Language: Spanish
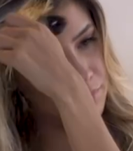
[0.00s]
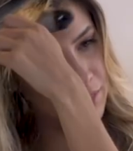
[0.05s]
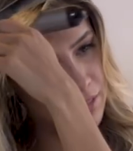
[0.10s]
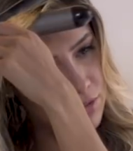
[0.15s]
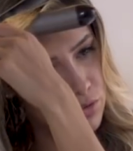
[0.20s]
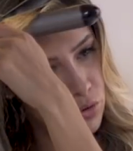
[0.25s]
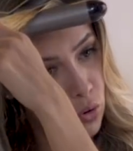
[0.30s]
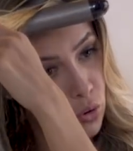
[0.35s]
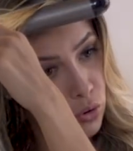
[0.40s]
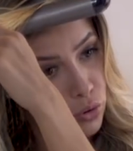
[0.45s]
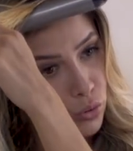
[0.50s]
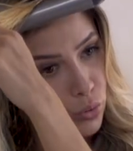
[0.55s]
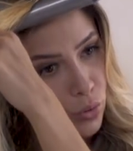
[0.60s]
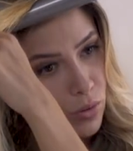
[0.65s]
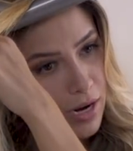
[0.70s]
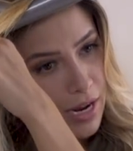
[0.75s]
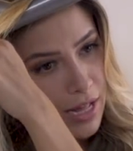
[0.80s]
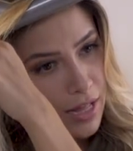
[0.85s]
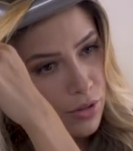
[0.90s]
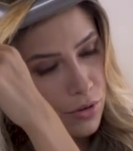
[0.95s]
más
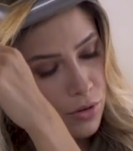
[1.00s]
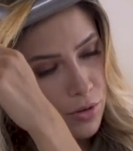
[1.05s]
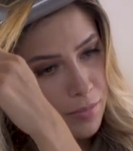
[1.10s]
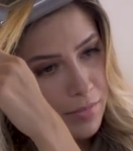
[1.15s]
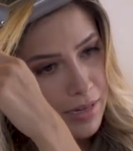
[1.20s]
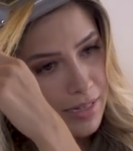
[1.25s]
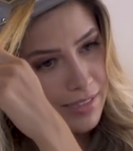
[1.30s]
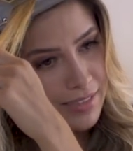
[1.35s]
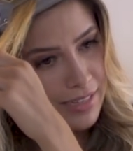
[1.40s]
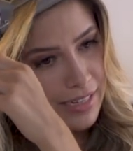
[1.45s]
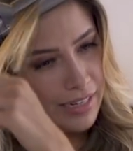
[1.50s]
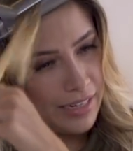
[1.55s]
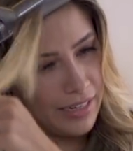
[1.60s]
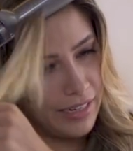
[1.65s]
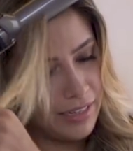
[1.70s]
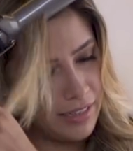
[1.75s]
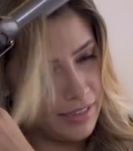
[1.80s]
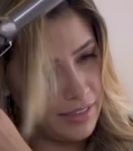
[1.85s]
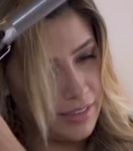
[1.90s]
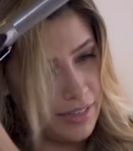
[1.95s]
ondulado y más
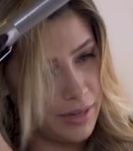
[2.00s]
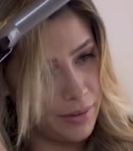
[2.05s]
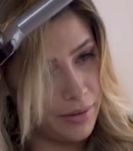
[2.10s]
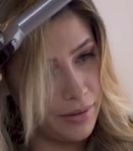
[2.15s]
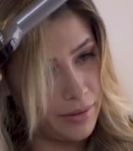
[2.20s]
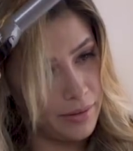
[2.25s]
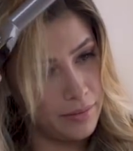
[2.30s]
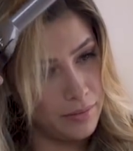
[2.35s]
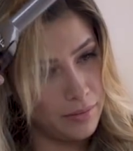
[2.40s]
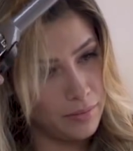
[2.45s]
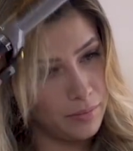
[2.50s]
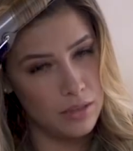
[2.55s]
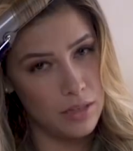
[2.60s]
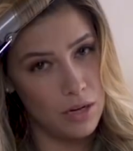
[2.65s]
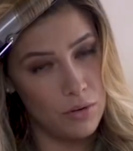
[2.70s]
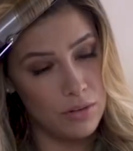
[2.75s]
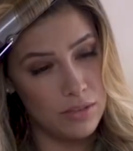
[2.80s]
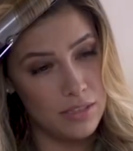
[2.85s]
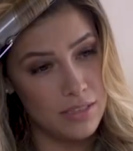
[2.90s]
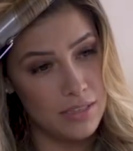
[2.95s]
elegante,
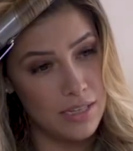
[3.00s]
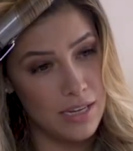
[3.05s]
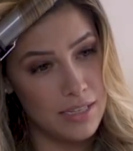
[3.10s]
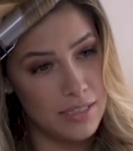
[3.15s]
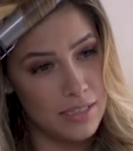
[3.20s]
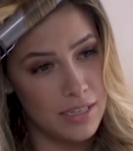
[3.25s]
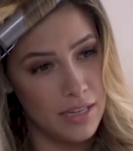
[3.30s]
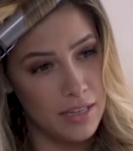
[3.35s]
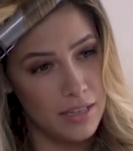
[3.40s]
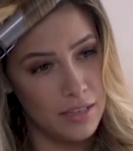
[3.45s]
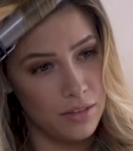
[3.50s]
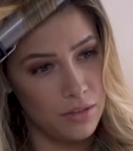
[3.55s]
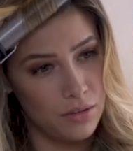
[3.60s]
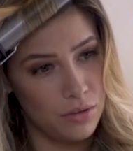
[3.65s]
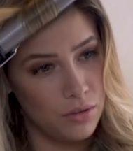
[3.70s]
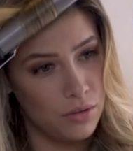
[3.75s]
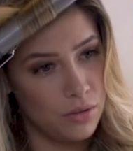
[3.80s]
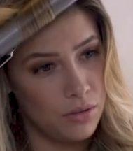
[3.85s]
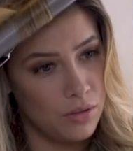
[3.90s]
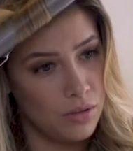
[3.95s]
te lo haces hacia
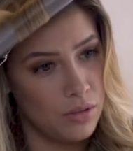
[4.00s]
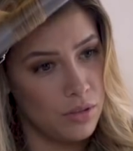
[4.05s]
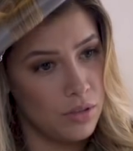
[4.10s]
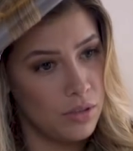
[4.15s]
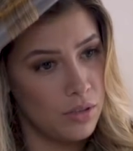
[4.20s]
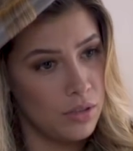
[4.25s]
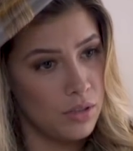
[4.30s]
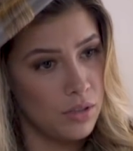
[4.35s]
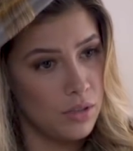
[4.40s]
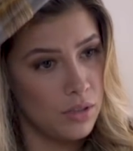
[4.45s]
adentro.